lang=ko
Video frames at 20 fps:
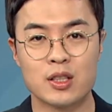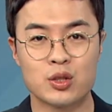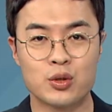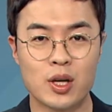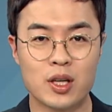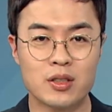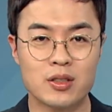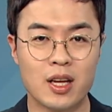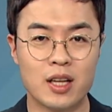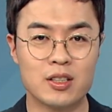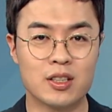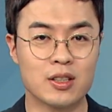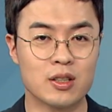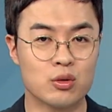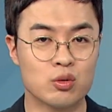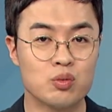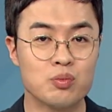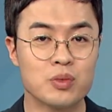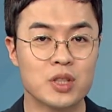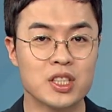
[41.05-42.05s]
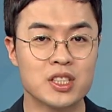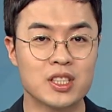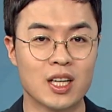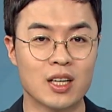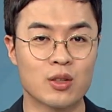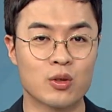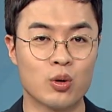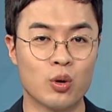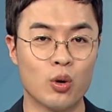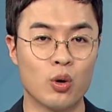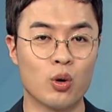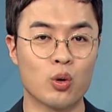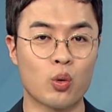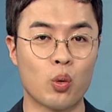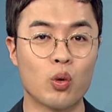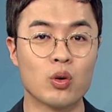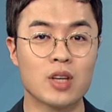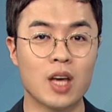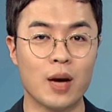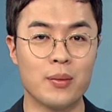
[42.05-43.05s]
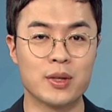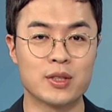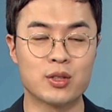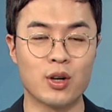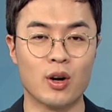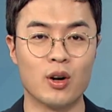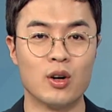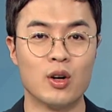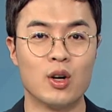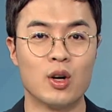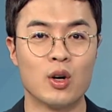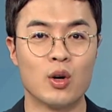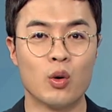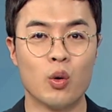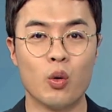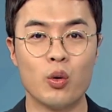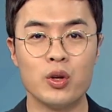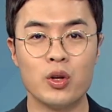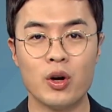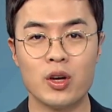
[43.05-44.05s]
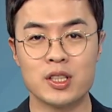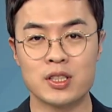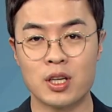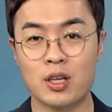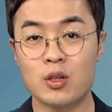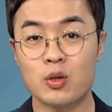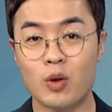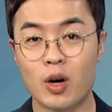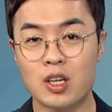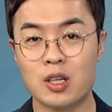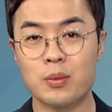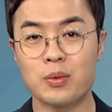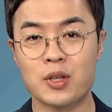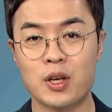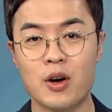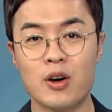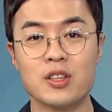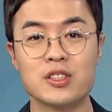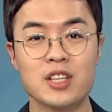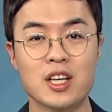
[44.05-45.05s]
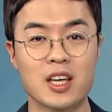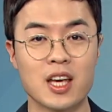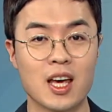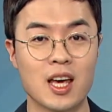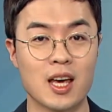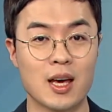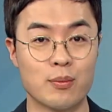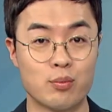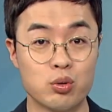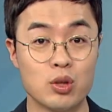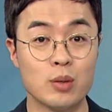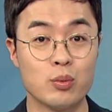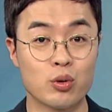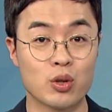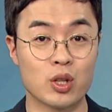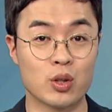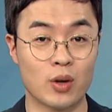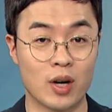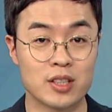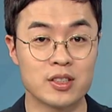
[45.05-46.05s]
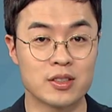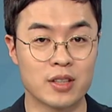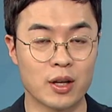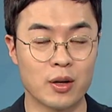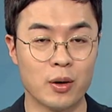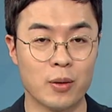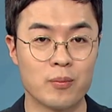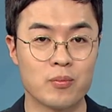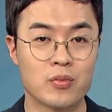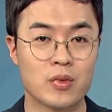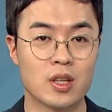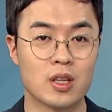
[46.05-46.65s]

최근에는 숨기지 않고 공개하면서 오히려 이 성과급 경쟁에 불이 붙기도 하는데요.